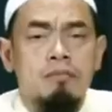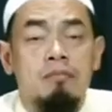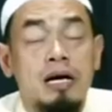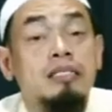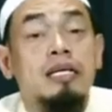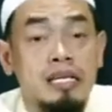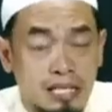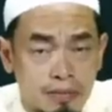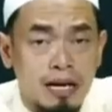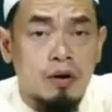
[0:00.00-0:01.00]
มันจะยิ่ง
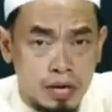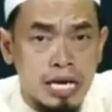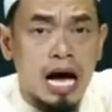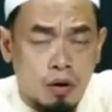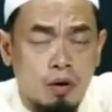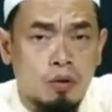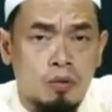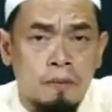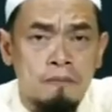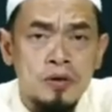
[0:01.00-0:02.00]
ทำให้เราริยะโอ้อ
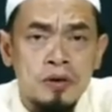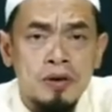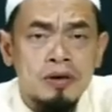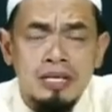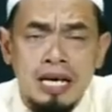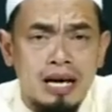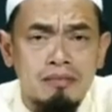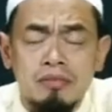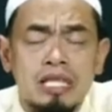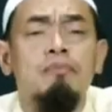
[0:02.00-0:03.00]
วดฉะนั้น
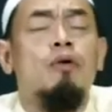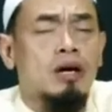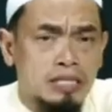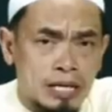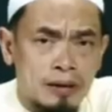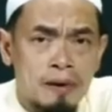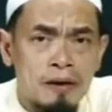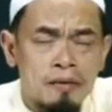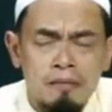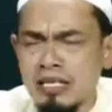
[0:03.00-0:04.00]
ทำปกติ
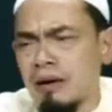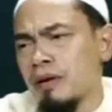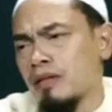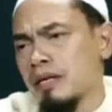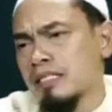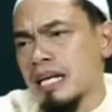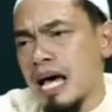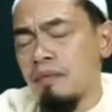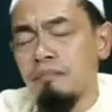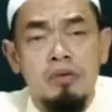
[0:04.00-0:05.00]
ไม่จำเป็นต้องไปแสด
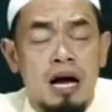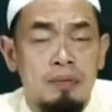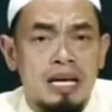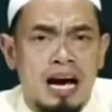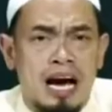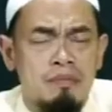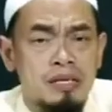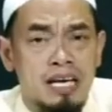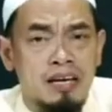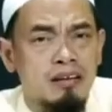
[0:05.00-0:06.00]
งอภินิหารพิ
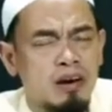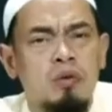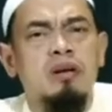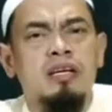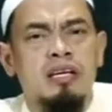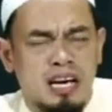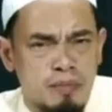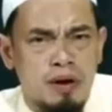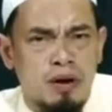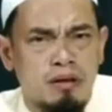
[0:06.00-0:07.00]
เศษเหนือคนอื่นนะครับ
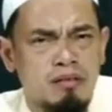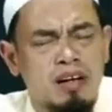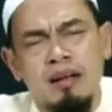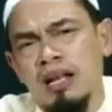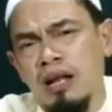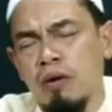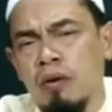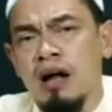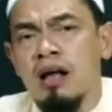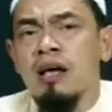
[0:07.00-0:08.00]
พี่น้องเราบอก
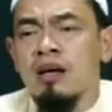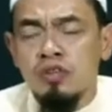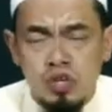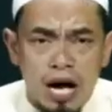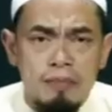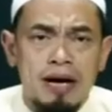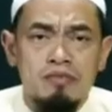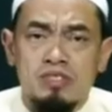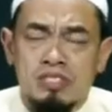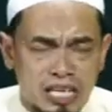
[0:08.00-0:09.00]
ว่าซอฮาบะห์
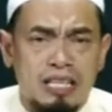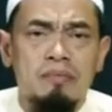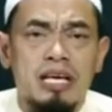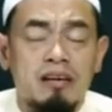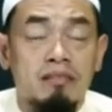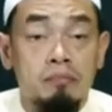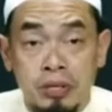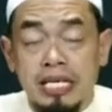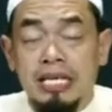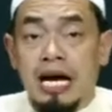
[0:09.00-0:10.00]
จะตำหนิพฤ
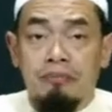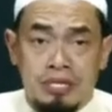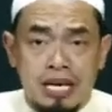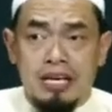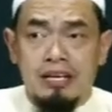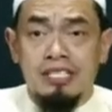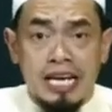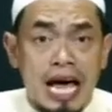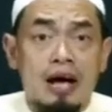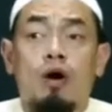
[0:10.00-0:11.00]
ติกรรมที่แส
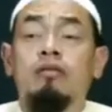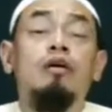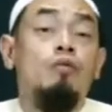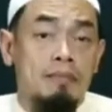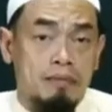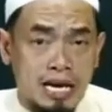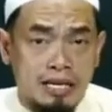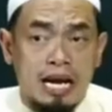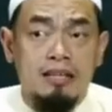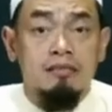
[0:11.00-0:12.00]
ดงออกถึงความเคร่งค
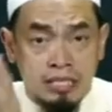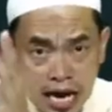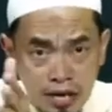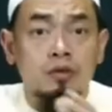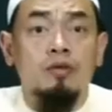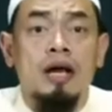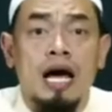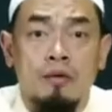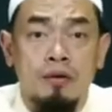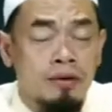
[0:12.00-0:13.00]
รัดถ้าอยู่ต่อหน้า
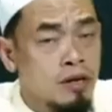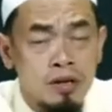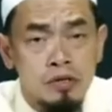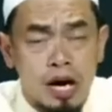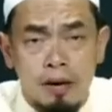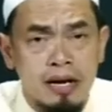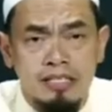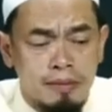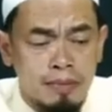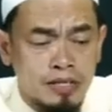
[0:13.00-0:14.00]
คนซอฮาบะห์
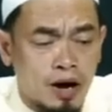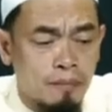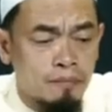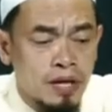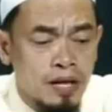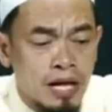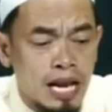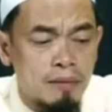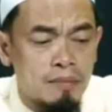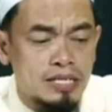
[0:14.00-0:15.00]
จะไม่ชอบ
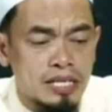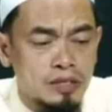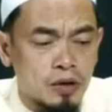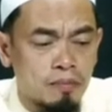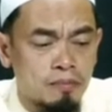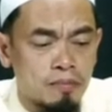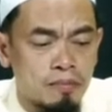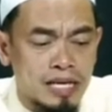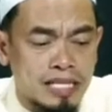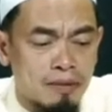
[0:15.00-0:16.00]
และไม่ชื่นชม
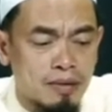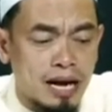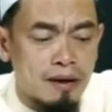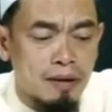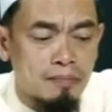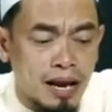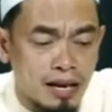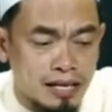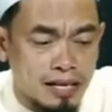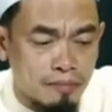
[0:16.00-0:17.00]
ไม่ทำอะไรแบบนั้นเล
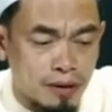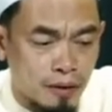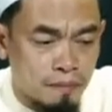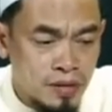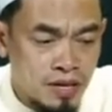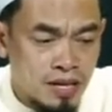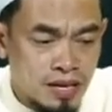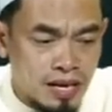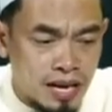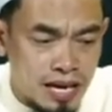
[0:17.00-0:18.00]
ยครับพี่น้อง
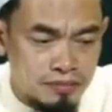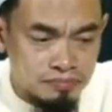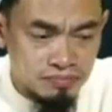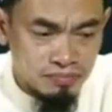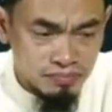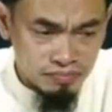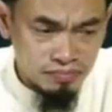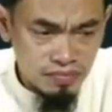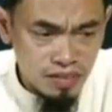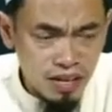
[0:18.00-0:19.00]
นะ
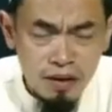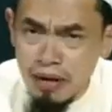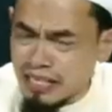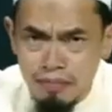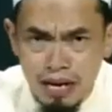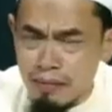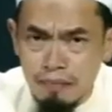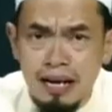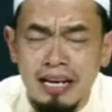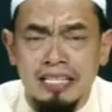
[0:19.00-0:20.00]
ไม่ทำอะไรแบบ
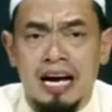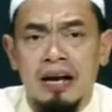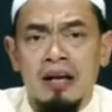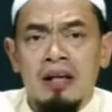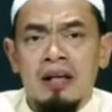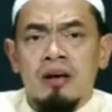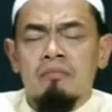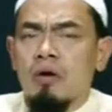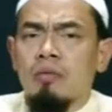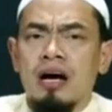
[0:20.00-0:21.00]
นั้นเด็ดขาด
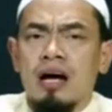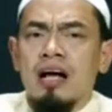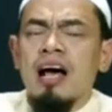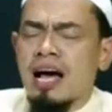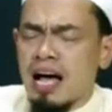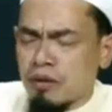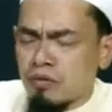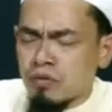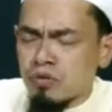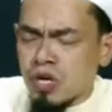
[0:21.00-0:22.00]
บอกว่าหาก
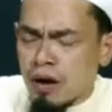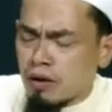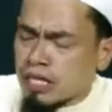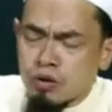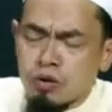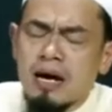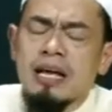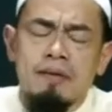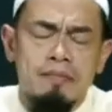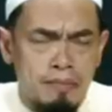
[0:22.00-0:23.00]
ท่านอุมัร
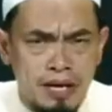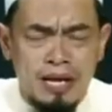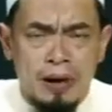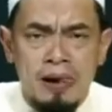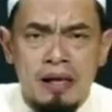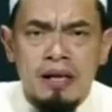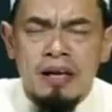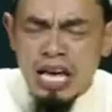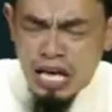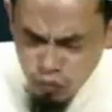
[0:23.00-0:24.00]
เห็นแบบนี้เนี่ย
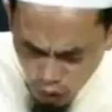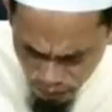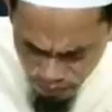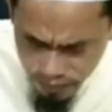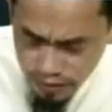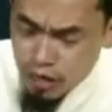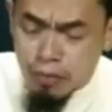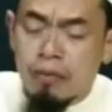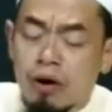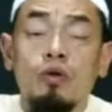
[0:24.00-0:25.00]
เห็นก้มท่านอุ
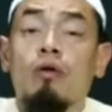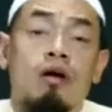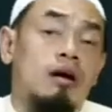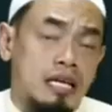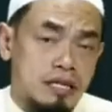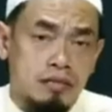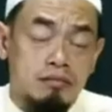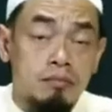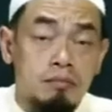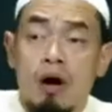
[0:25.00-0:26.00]
มัรบอกยกคอท่านขึ้น
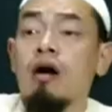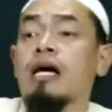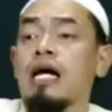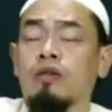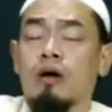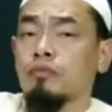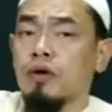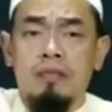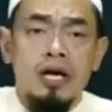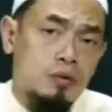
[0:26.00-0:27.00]
เพราะการถ่อมตน
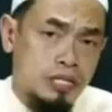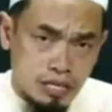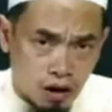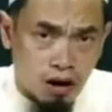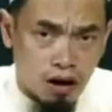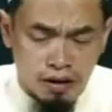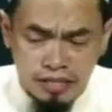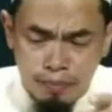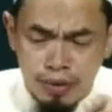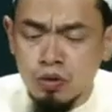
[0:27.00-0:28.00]
ไม่อยู่ที่คอ
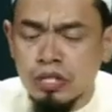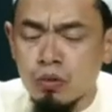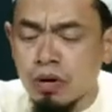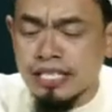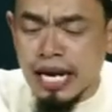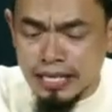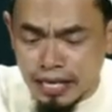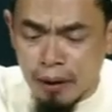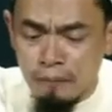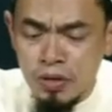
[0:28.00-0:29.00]
แต่มันอยู่ที่หัวใจต่างหาก